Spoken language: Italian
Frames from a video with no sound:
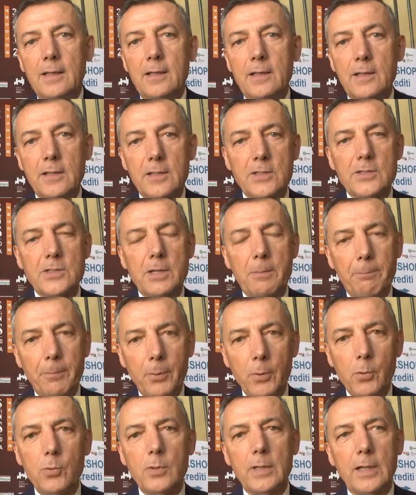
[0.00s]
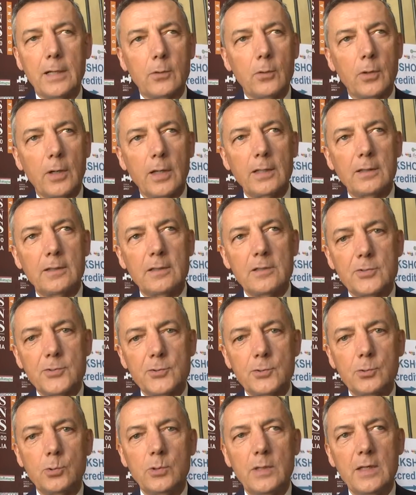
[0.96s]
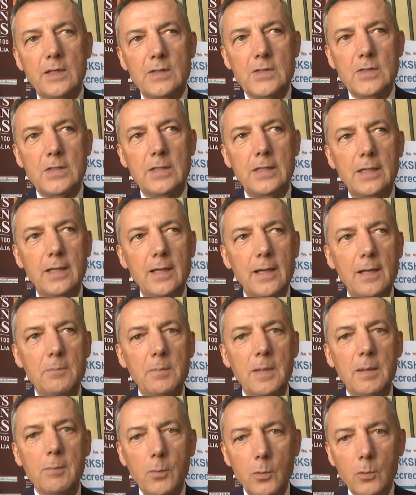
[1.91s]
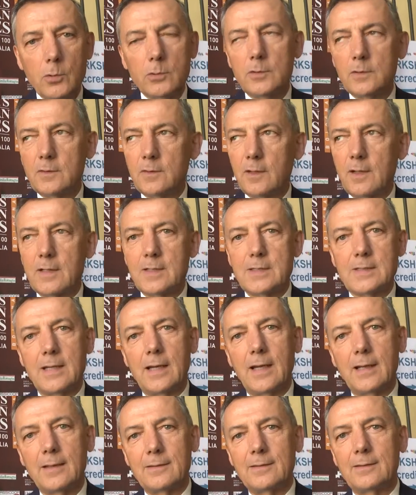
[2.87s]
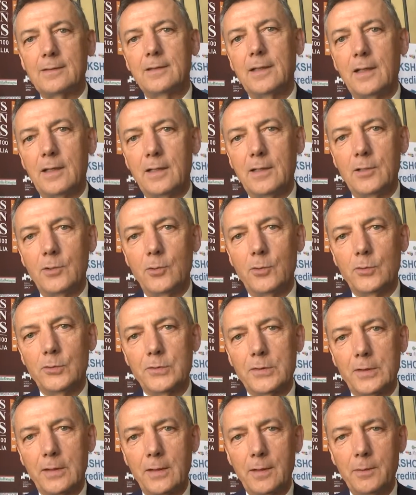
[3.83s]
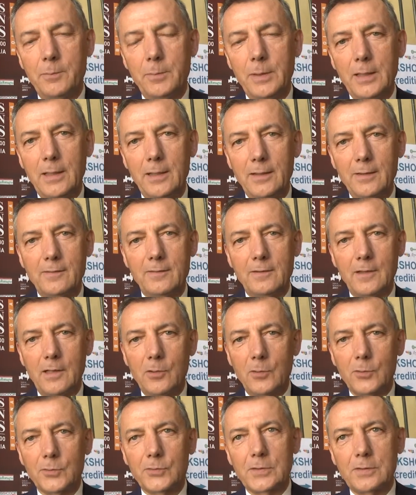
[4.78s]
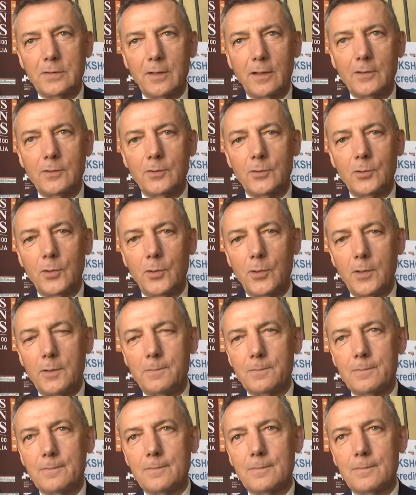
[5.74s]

eh, Giappone, Corea del Sud e Cina, ma molto interessati alle nostre bellezze e ai nostri territori